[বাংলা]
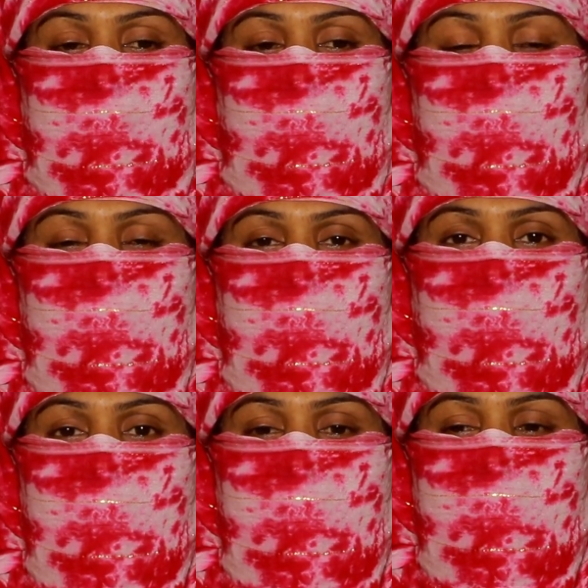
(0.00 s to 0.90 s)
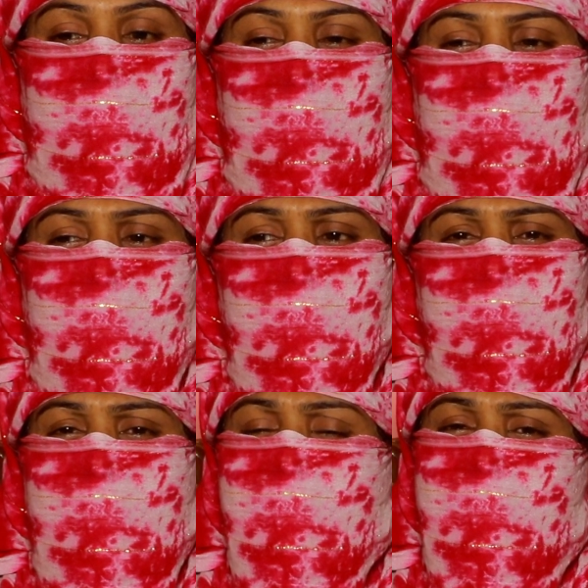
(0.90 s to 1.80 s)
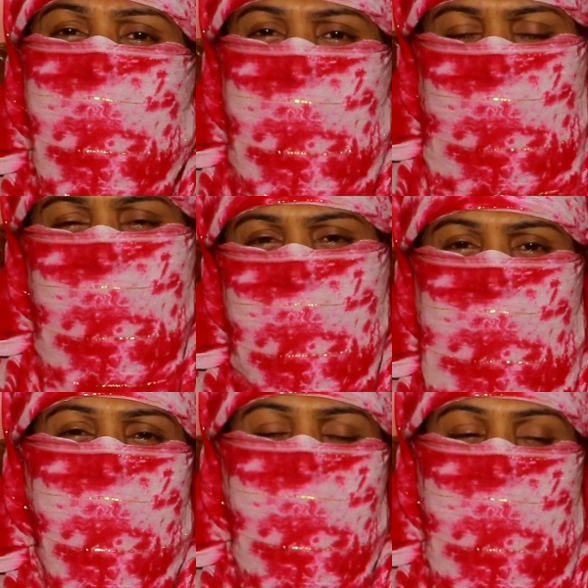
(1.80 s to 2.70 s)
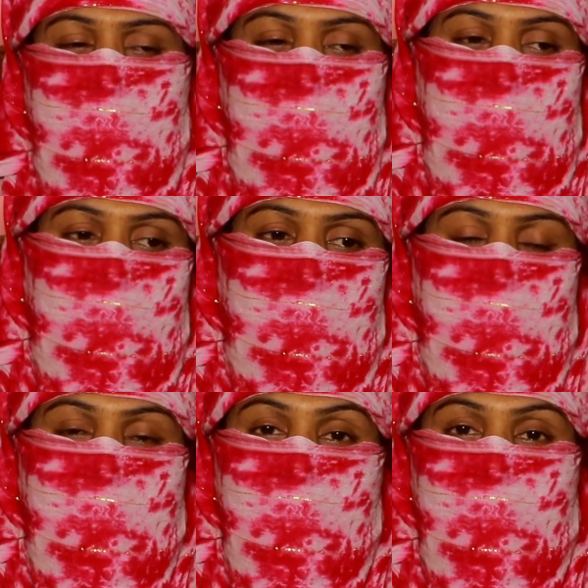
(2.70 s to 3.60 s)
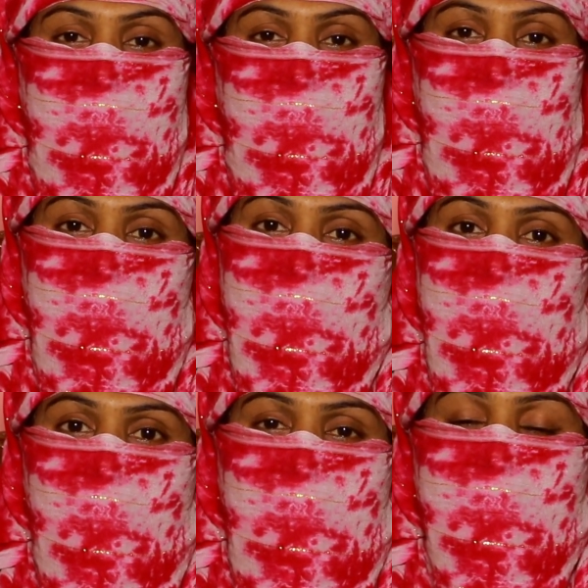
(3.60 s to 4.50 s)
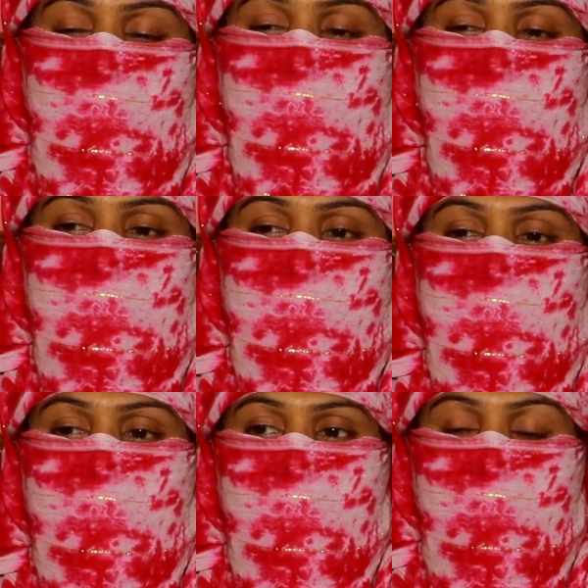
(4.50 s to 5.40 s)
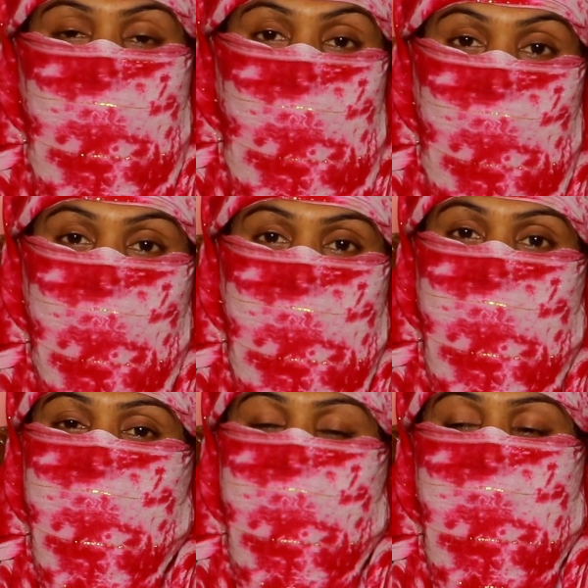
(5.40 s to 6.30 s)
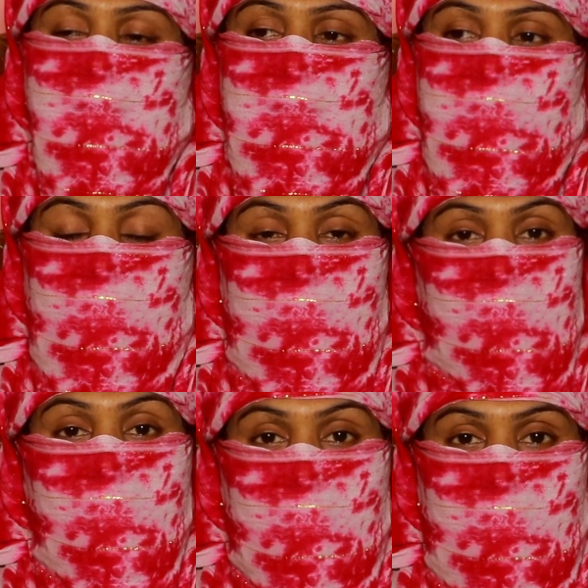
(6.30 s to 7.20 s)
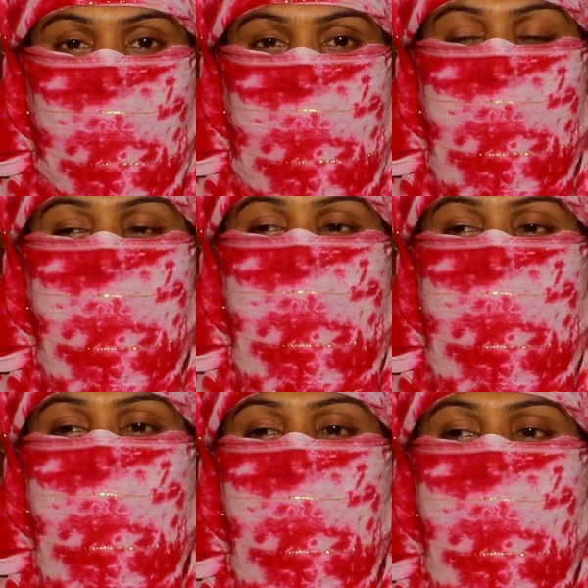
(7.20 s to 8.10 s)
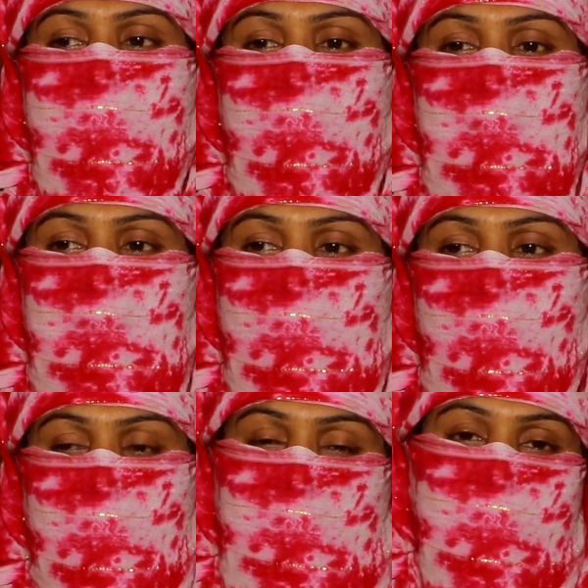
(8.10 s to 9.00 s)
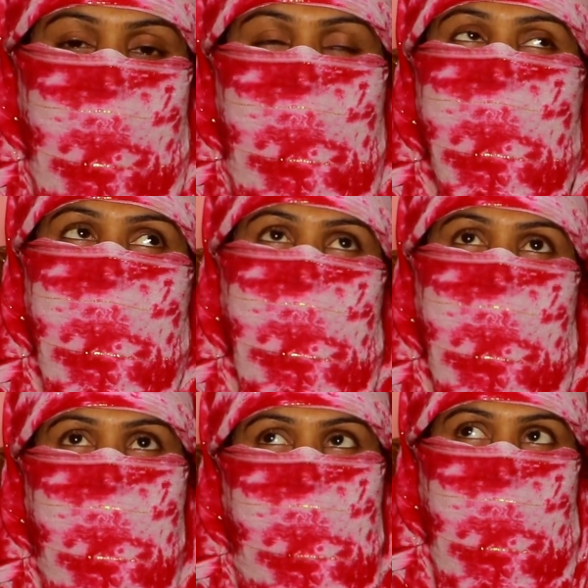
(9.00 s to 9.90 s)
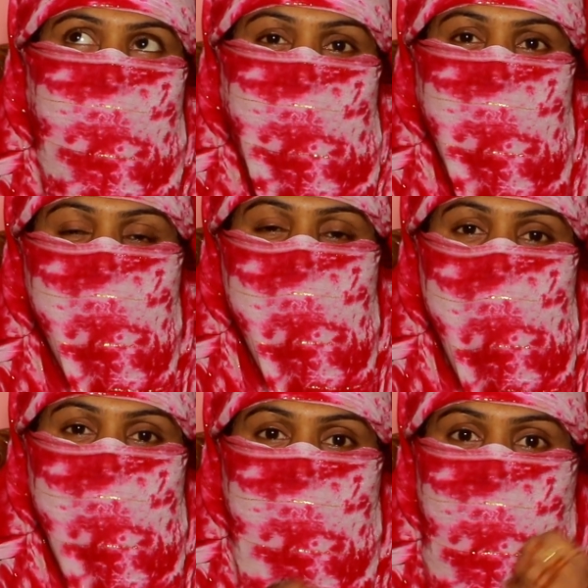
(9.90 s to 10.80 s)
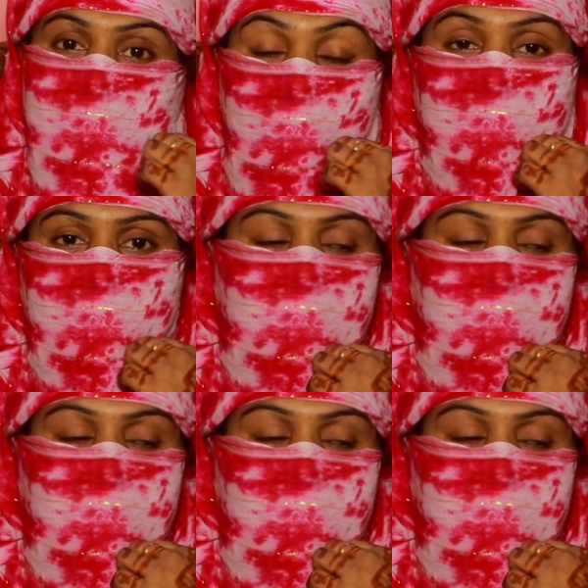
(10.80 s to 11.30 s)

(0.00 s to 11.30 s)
তো আমার বিয়ে হয়েছে আমার বিয়ে হয়েছিল খুলনাতে আমি বর্তমান থাকি গেল ঢাকা গাজীপুরে তো আমার বিয়ে হয়েছে আমার বিয়ের পরে মানে আমি ঢাকা থেকে